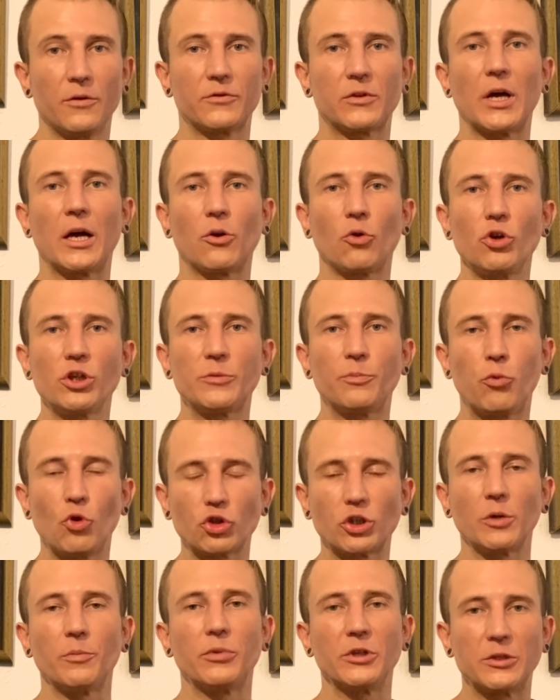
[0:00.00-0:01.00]
Второй
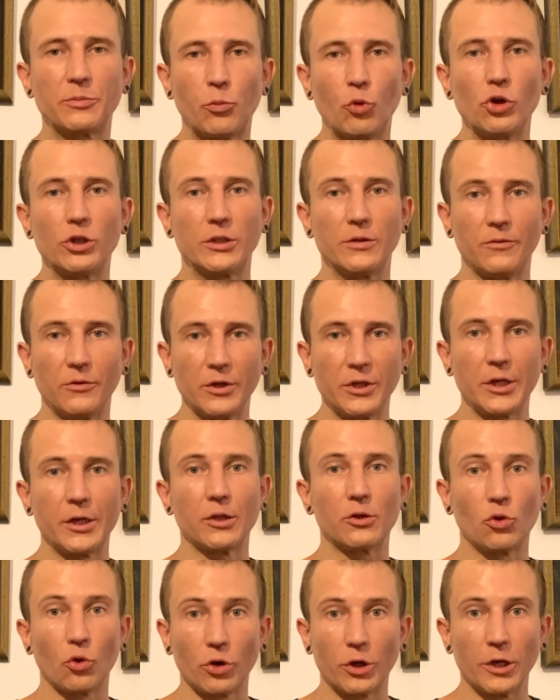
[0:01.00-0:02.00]
способ использования
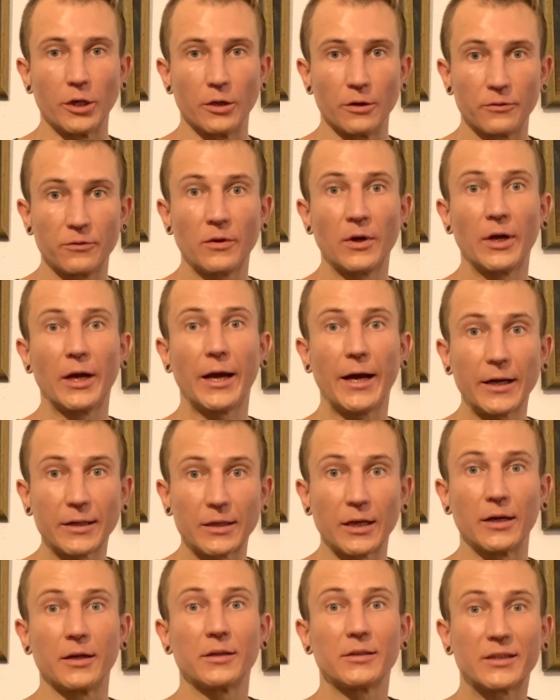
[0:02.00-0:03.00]
токенов –
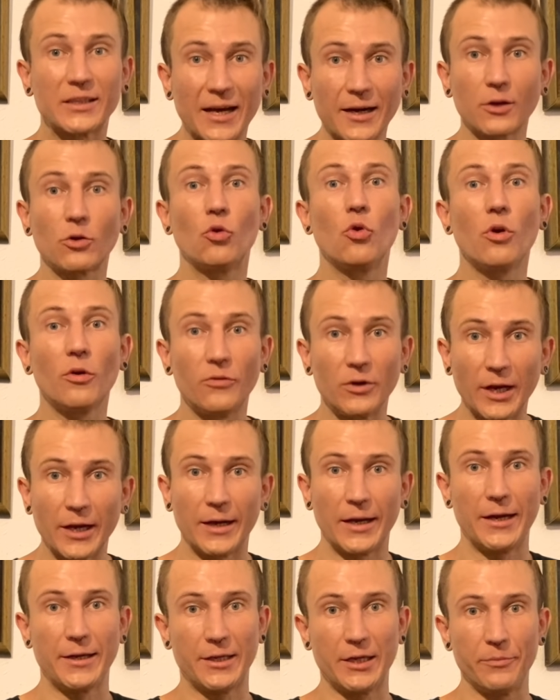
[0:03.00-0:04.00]
это торговля
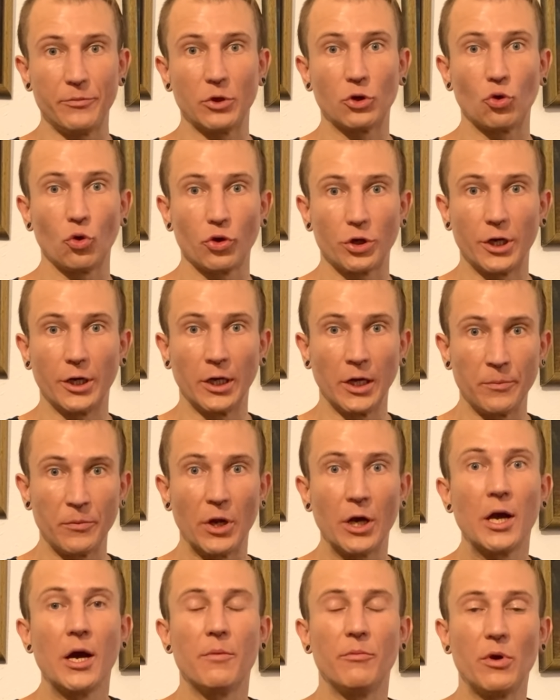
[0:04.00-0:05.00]
этими
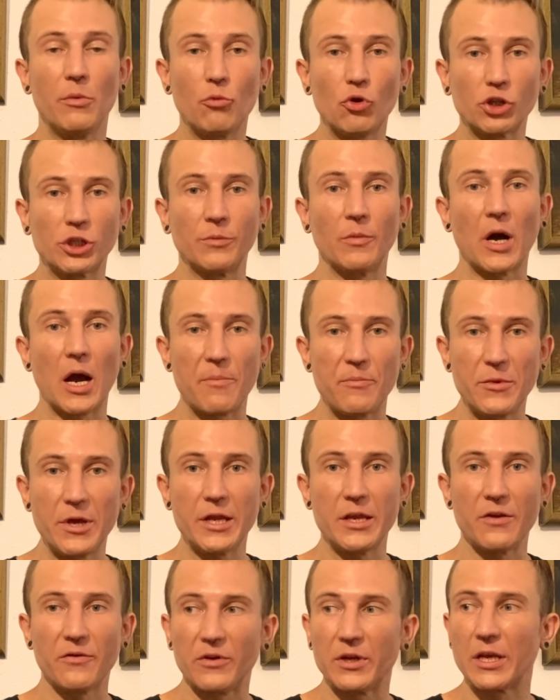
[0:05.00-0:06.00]
токенами. Мы можем
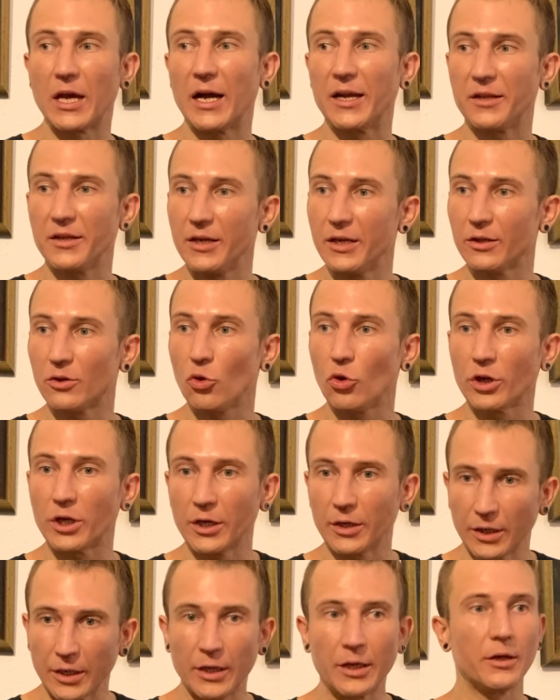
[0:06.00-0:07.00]
обменивать одни
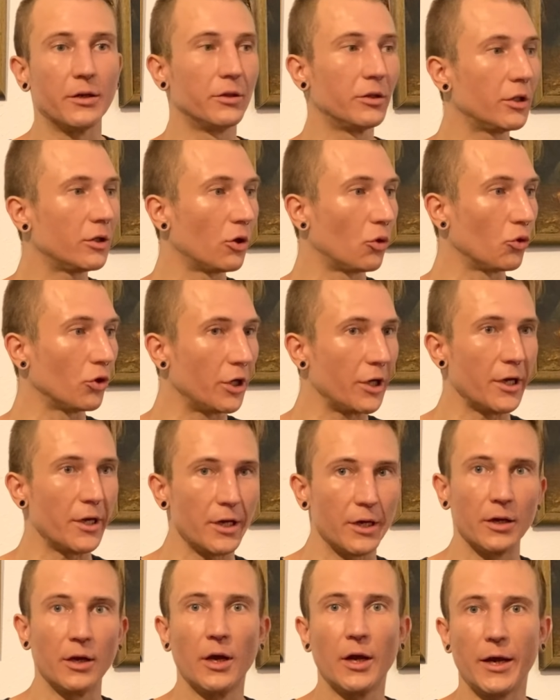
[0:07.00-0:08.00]
токены на
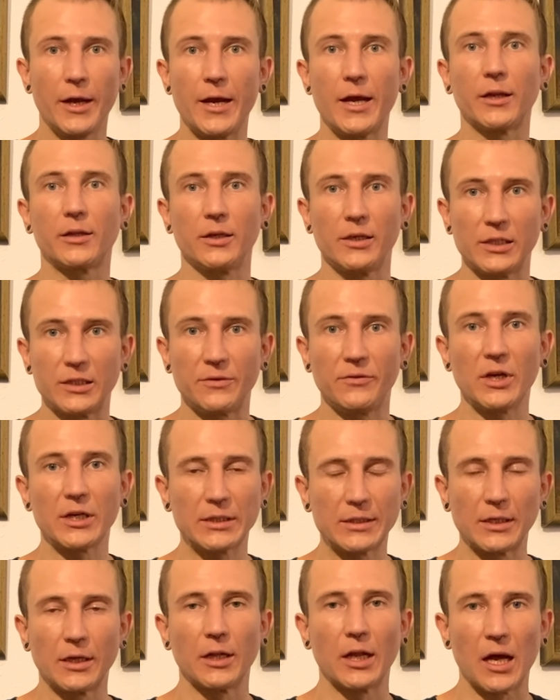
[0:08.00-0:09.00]
другие, и это
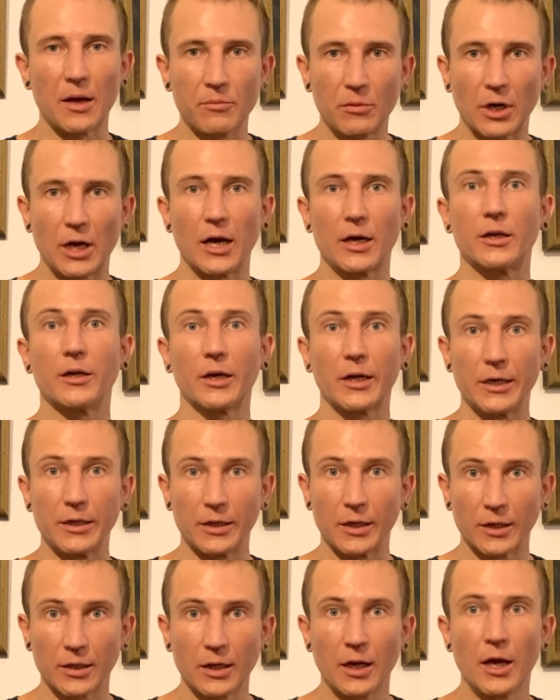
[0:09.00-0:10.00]
известно нам как рынок.